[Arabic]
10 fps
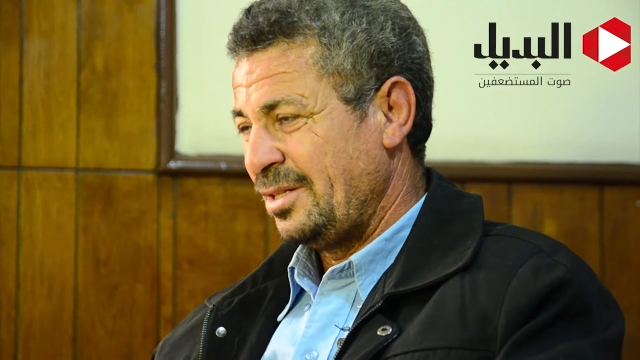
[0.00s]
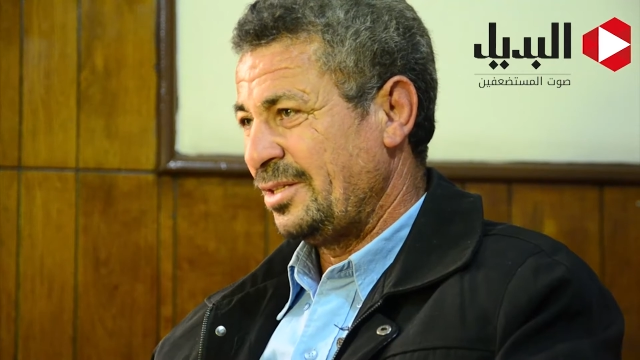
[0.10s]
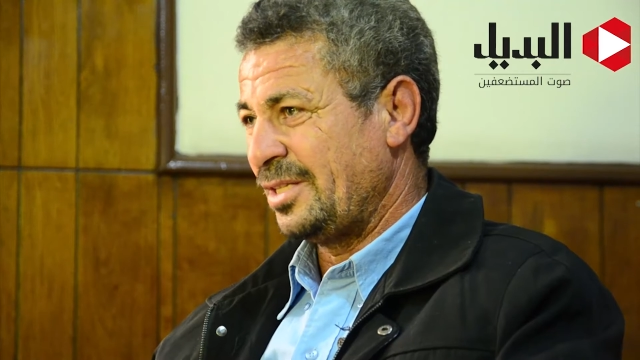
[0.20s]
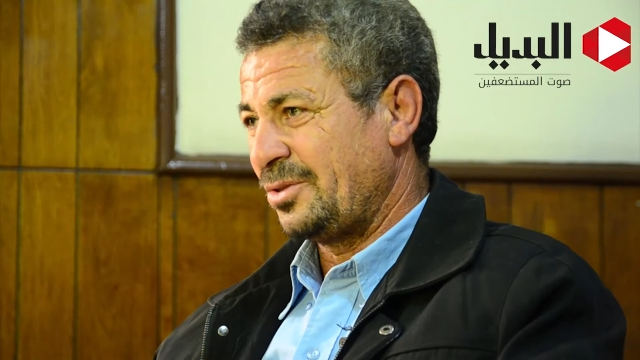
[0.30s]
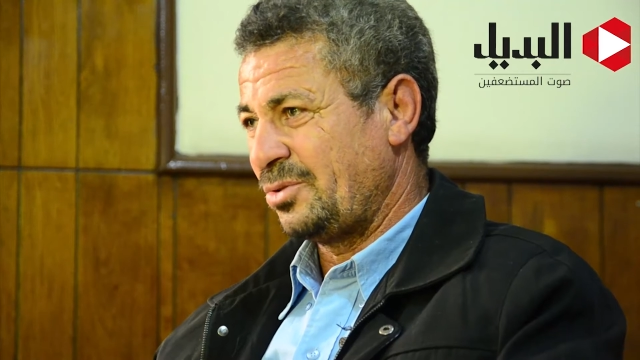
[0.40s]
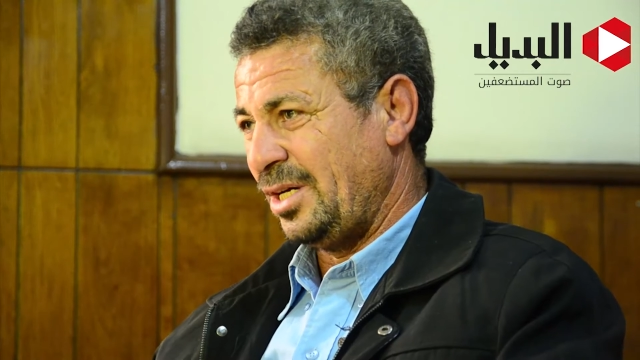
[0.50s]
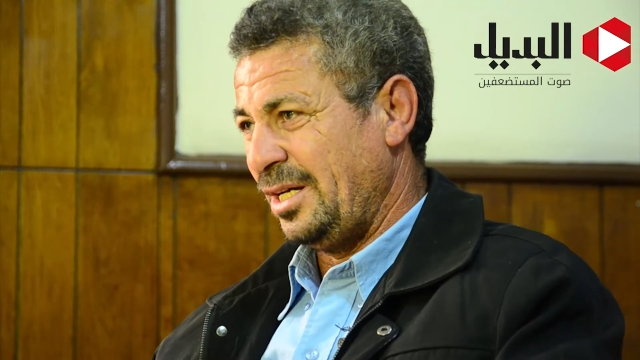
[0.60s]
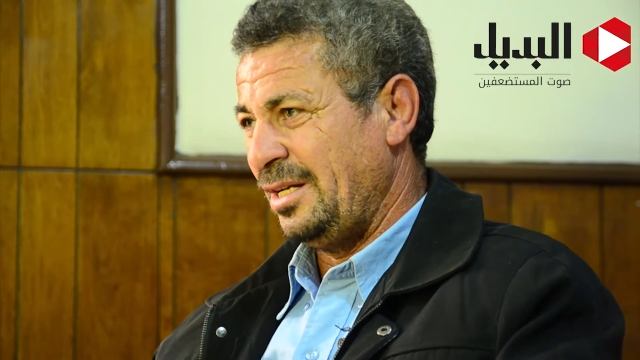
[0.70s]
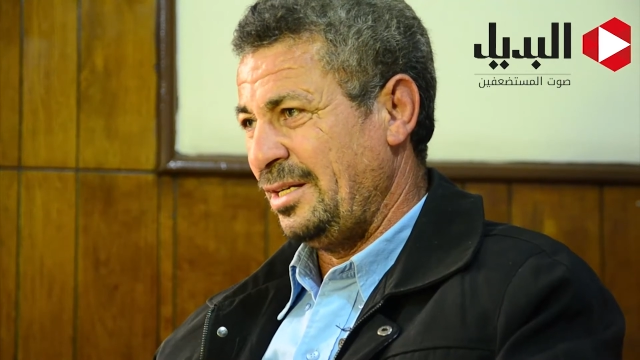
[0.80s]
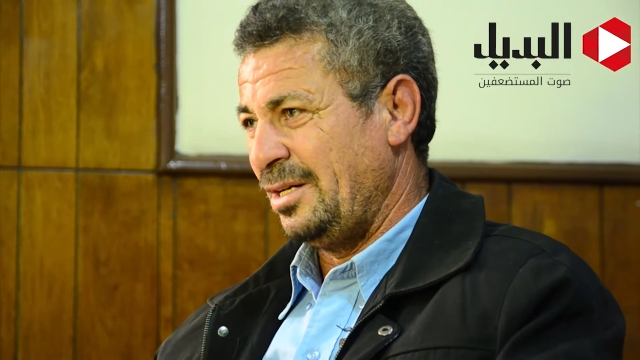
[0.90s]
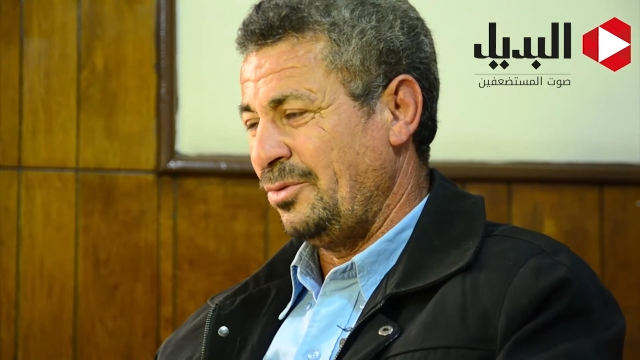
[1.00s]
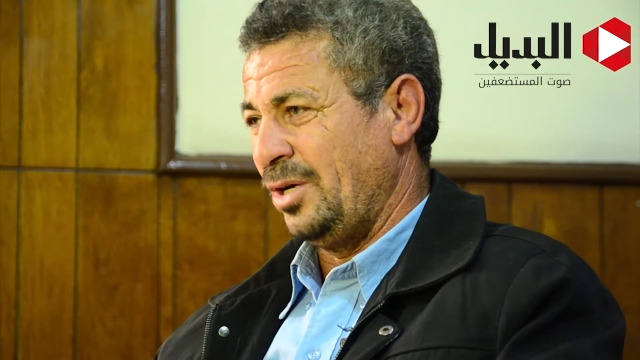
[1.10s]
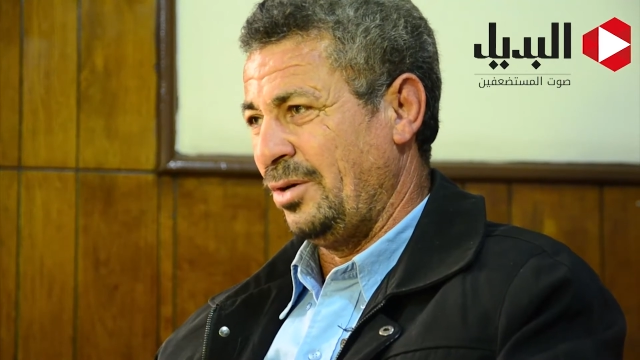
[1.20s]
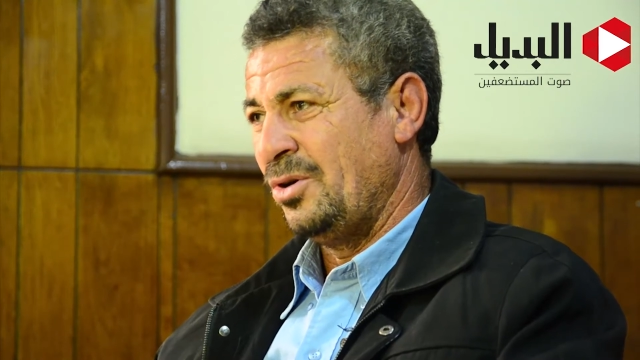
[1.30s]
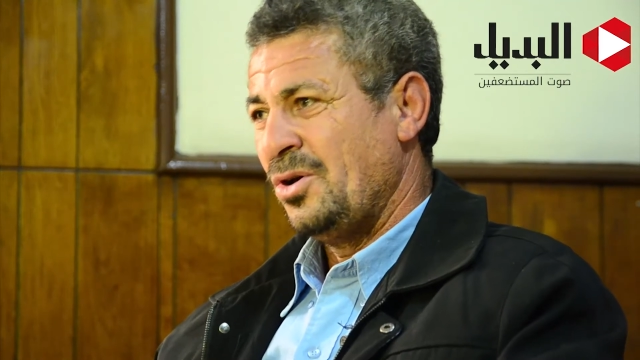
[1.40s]
ده انتوا
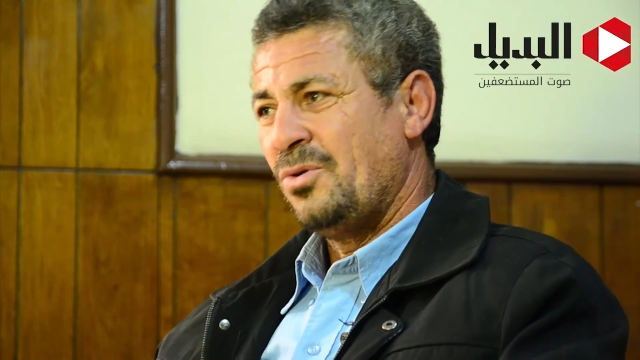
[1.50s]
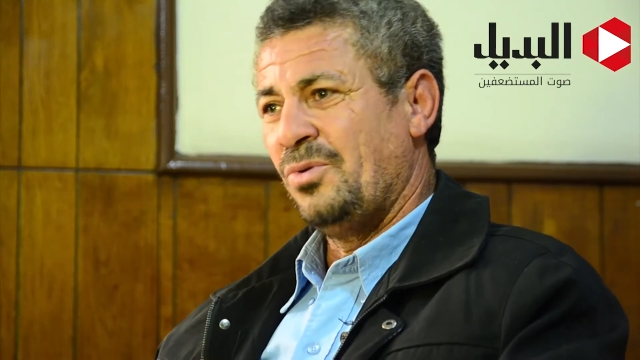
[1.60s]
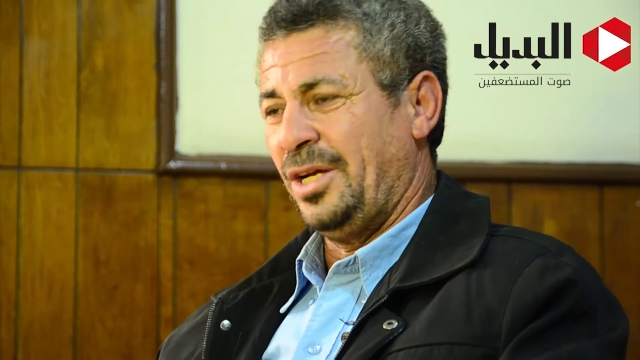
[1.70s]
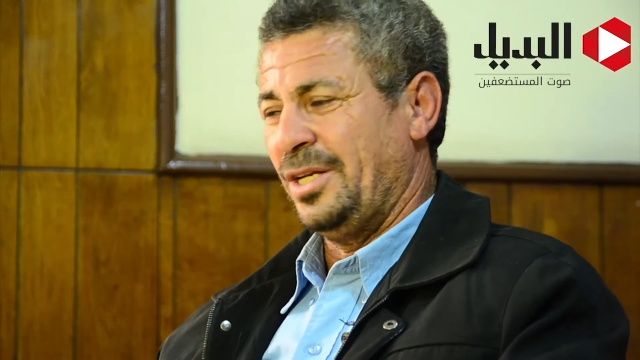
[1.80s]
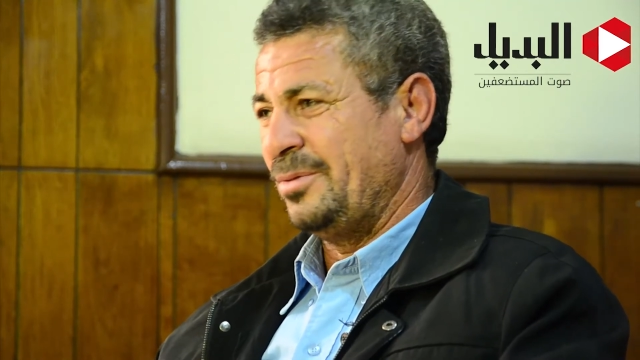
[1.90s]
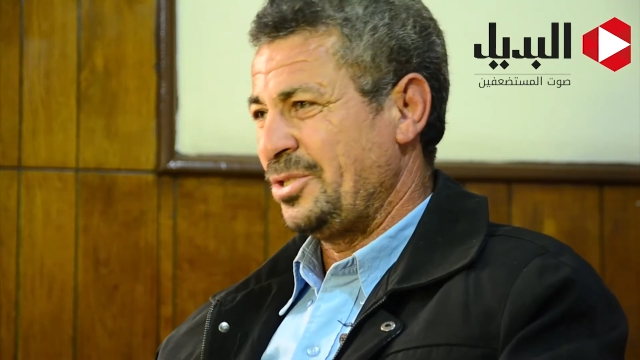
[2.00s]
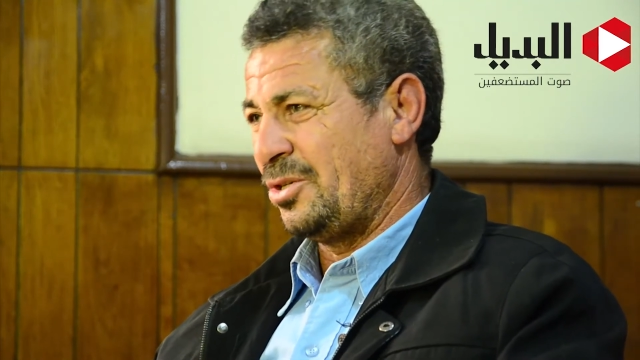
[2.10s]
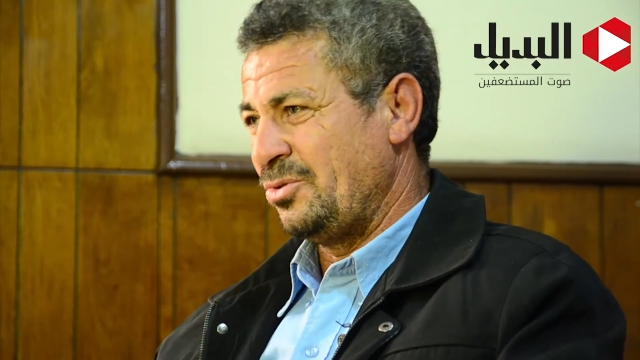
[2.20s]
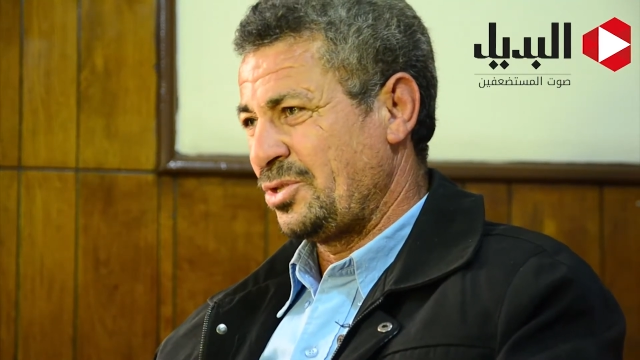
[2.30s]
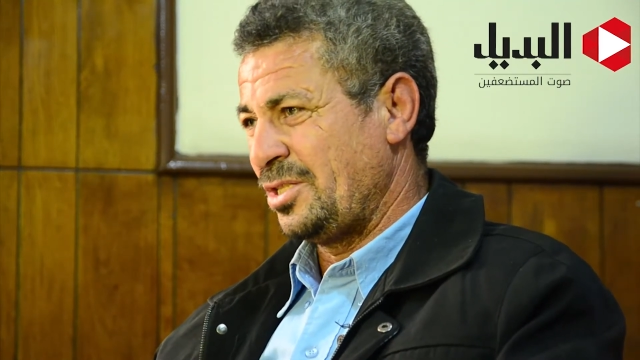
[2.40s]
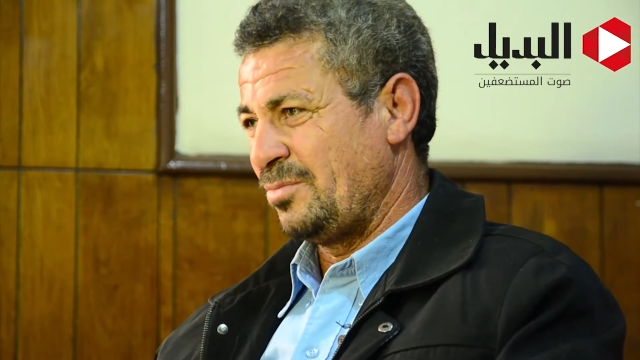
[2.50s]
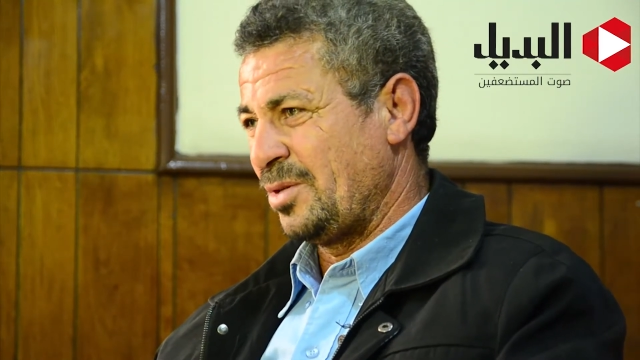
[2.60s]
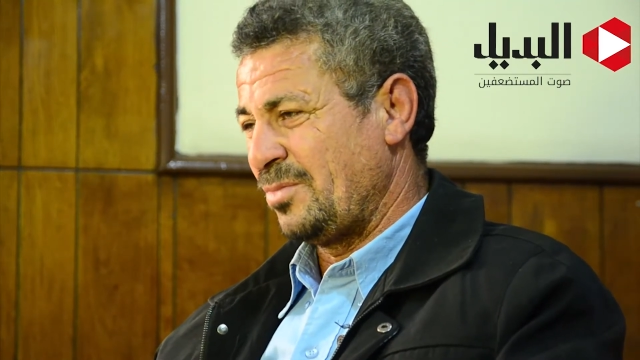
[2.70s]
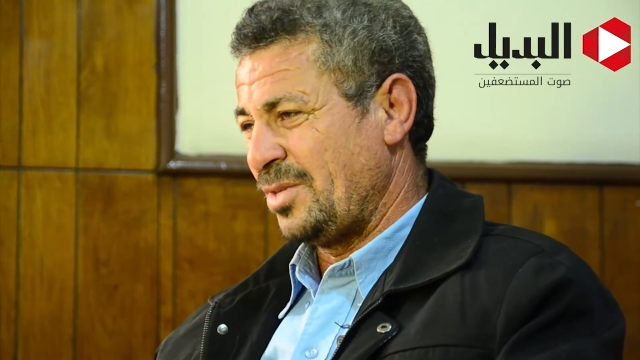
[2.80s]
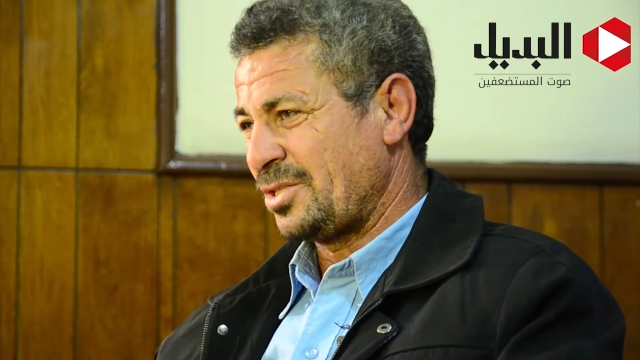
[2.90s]
اهلنا واحنا متجوزين من مصر